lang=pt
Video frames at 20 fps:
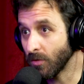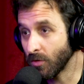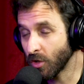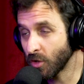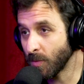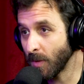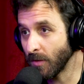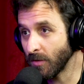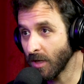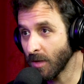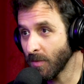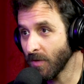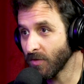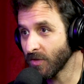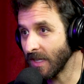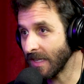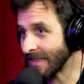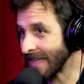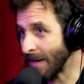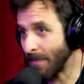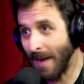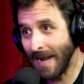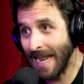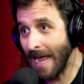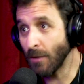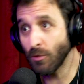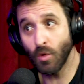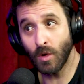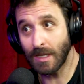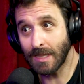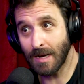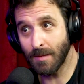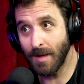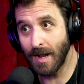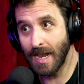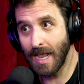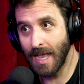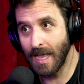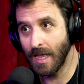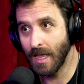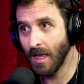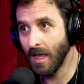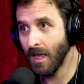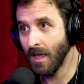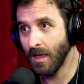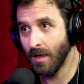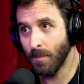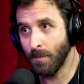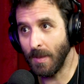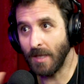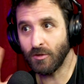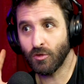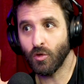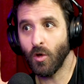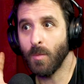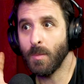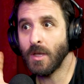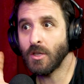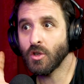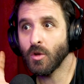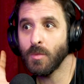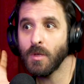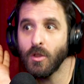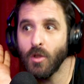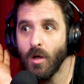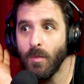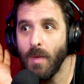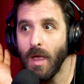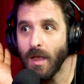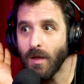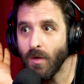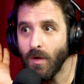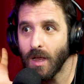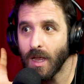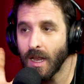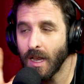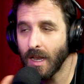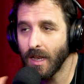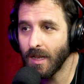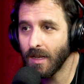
tô te perguntando pra você. É. Trabalhar é, eu nunca trabalhei. Assim, Pessoalmente eu me dou bem com ele.